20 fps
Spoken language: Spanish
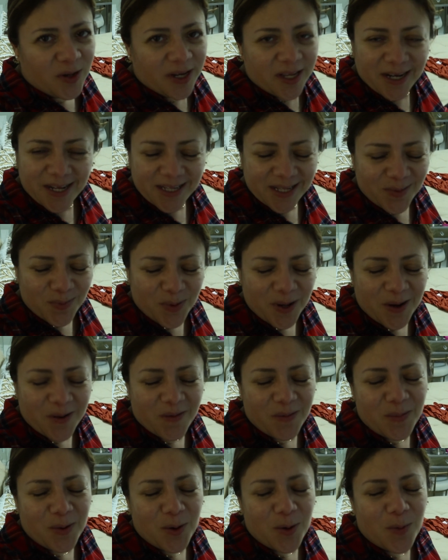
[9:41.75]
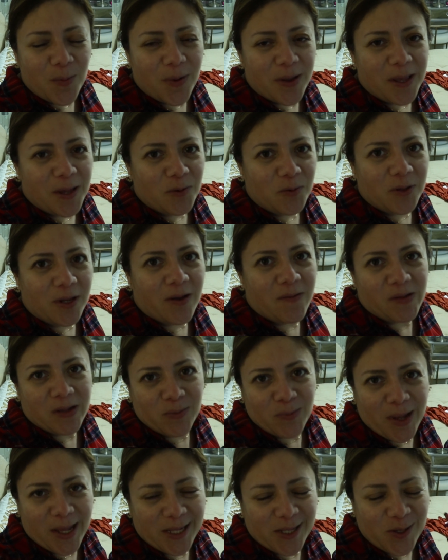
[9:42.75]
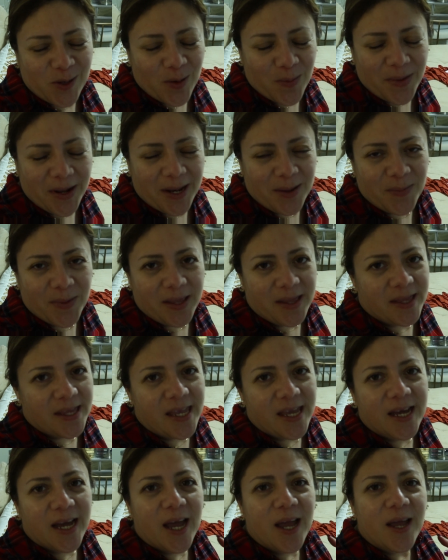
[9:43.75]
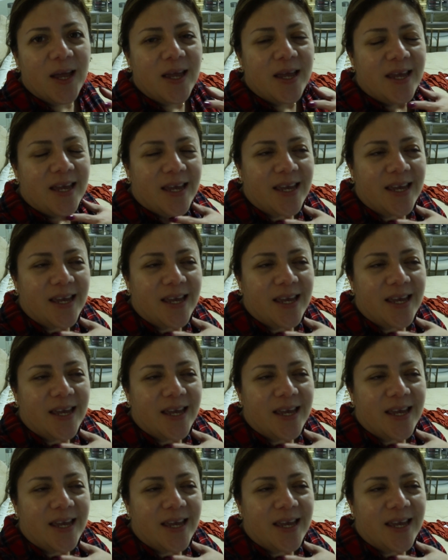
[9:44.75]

Gracias por haberme acompañado una vez más. Dios me les bendiga.